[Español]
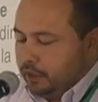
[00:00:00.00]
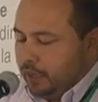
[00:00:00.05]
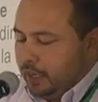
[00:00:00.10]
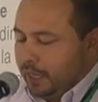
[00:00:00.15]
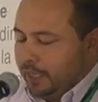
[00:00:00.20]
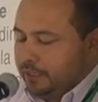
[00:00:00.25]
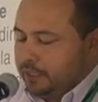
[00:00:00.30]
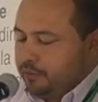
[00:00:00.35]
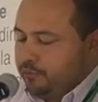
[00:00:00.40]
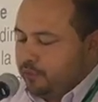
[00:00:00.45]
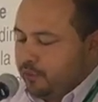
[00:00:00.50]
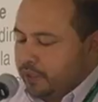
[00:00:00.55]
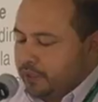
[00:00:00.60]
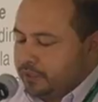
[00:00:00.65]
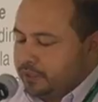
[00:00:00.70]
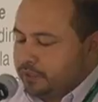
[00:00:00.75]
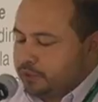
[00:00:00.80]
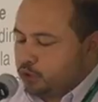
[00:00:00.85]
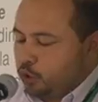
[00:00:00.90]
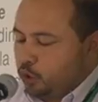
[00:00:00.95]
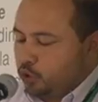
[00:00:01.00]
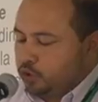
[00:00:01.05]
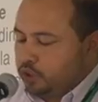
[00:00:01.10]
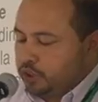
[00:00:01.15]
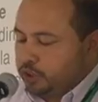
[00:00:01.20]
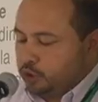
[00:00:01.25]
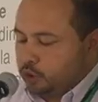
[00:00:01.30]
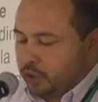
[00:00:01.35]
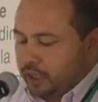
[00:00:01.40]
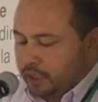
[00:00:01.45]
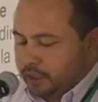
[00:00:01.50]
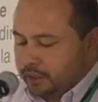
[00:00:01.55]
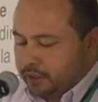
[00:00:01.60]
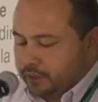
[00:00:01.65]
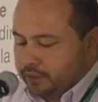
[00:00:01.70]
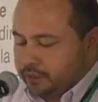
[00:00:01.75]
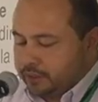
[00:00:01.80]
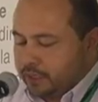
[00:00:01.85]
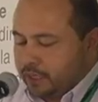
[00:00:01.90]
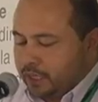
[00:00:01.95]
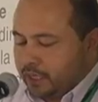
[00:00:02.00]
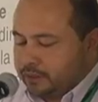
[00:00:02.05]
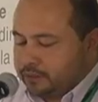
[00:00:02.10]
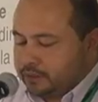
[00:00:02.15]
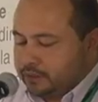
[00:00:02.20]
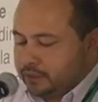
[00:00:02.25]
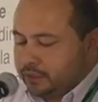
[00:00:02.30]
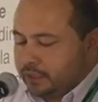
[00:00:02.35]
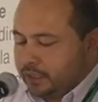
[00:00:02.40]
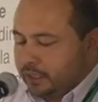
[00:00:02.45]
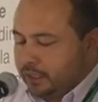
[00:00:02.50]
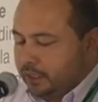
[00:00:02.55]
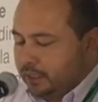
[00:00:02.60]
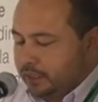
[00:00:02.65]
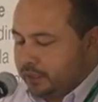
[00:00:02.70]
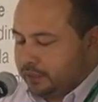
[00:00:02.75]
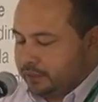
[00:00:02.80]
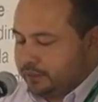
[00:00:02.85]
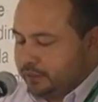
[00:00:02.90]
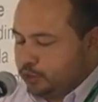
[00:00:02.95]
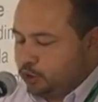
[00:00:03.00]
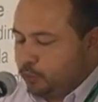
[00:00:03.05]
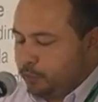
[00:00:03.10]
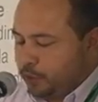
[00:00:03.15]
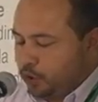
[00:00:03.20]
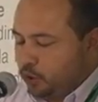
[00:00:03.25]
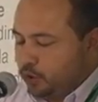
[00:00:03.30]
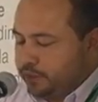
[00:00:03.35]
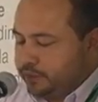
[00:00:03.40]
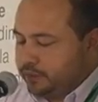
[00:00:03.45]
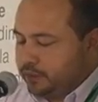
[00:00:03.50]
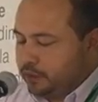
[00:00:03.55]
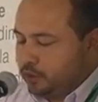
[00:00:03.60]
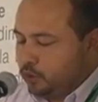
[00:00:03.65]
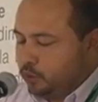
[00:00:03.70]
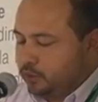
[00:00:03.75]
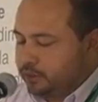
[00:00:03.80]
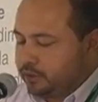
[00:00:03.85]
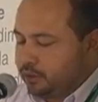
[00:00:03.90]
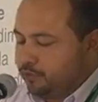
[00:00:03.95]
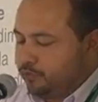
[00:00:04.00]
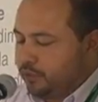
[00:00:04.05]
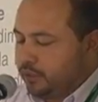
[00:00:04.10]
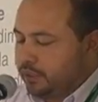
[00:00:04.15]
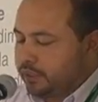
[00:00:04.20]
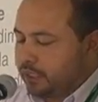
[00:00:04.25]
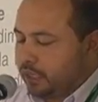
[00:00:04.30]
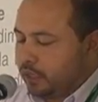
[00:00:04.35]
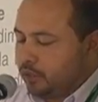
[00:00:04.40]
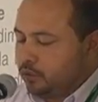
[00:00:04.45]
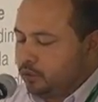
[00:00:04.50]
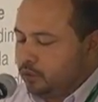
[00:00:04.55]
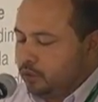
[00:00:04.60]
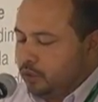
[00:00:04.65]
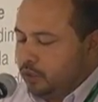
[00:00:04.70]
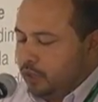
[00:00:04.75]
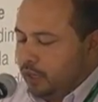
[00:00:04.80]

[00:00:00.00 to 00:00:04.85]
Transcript: a diferentes condicionantes que hacen que el ejercicio periodístico esté filtrado